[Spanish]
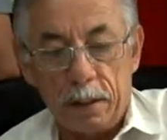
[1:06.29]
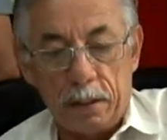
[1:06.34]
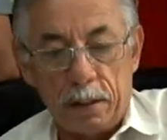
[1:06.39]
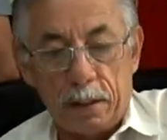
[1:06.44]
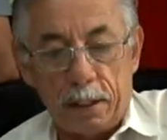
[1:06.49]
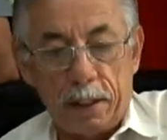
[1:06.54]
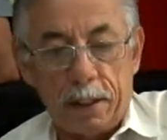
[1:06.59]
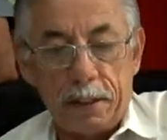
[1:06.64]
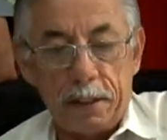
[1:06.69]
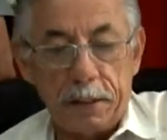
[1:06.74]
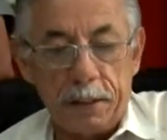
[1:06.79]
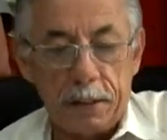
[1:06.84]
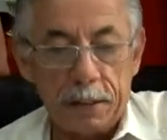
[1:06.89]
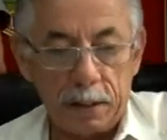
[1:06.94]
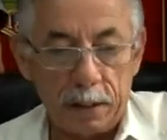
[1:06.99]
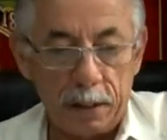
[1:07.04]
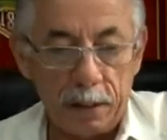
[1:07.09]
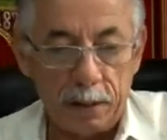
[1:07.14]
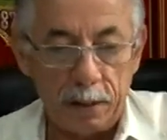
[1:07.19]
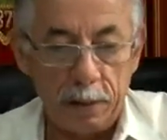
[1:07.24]
en leyes
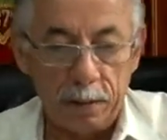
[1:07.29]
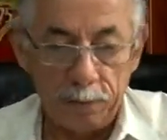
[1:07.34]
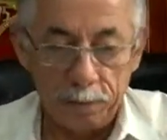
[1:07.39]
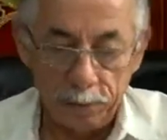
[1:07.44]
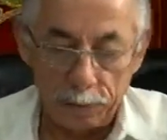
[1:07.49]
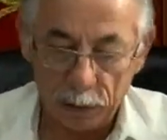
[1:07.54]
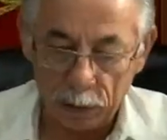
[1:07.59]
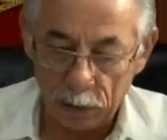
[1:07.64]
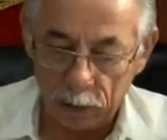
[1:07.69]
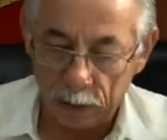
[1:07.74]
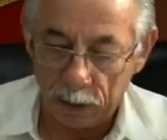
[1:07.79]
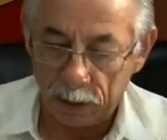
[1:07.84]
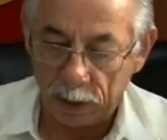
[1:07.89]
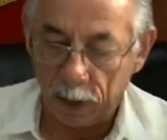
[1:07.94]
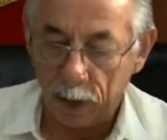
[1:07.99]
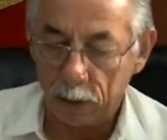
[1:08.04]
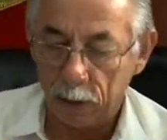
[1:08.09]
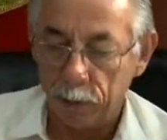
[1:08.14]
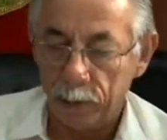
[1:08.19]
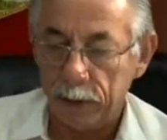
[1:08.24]
que
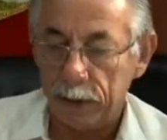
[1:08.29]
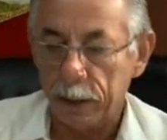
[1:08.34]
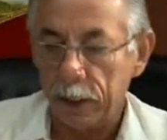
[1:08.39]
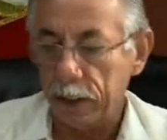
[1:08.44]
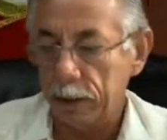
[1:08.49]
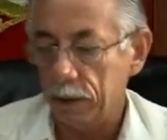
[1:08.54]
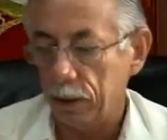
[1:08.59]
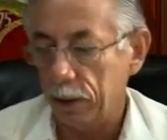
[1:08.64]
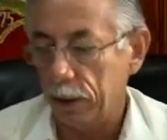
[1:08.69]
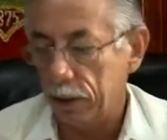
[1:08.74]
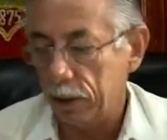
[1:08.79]
está comandando